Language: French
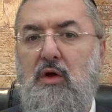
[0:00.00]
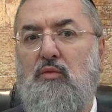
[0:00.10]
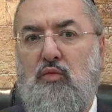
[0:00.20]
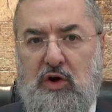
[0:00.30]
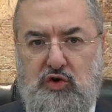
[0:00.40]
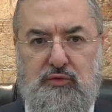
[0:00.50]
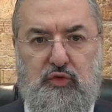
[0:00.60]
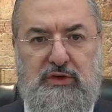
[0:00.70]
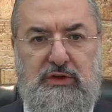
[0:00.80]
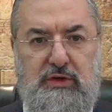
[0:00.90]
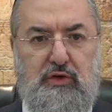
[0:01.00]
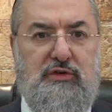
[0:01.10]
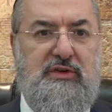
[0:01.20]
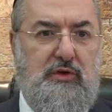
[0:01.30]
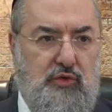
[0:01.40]
Moi, je vous dis que
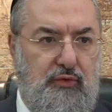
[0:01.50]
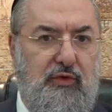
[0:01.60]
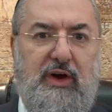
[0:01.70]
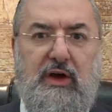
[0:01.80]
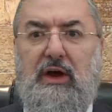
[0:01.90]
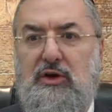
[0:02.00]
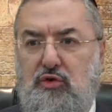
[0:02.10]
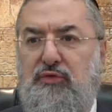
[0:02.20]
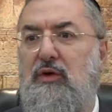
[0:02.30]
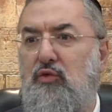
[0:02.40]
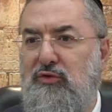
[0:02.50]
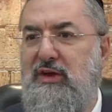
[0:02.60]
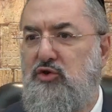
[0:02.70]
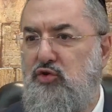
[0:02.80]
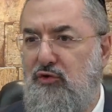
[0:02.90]
c'est du vrai et je fais
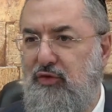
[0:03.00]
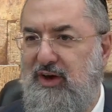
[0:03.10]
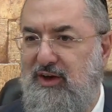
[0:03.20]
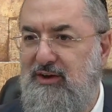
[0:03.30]
usage de vrai.